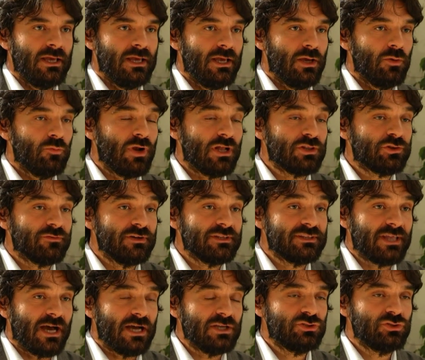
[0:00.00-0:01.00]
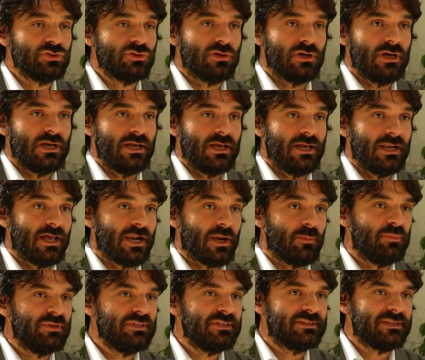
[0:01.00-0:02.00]
E un altro vantaggio è la
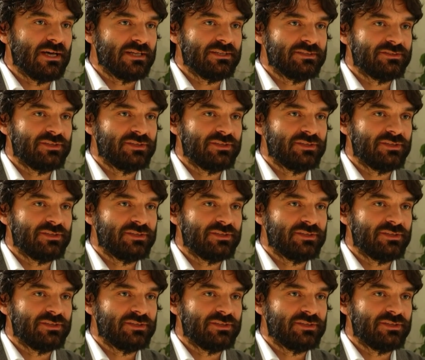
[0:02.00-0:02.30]
rapidità di